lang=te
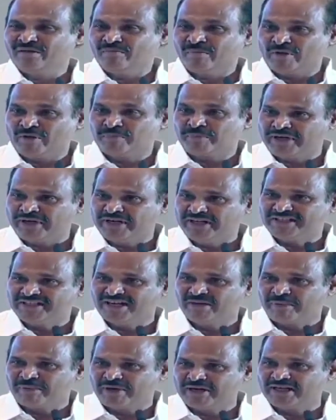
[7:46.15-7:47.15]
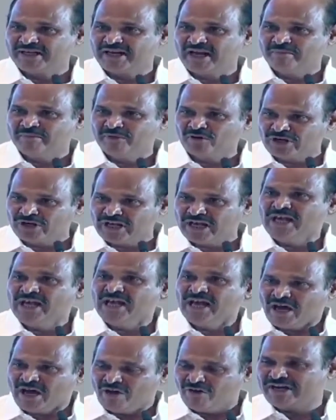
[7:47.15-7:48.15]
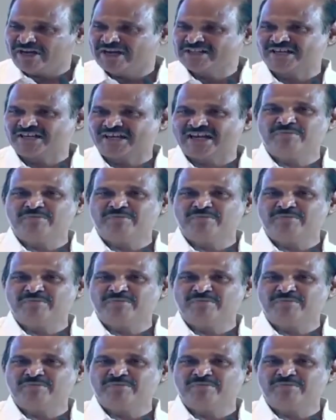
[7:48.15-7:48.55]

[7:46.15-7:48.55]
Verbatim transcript: మనం పండించిన పంటను అమ్ముకునే అవకాశం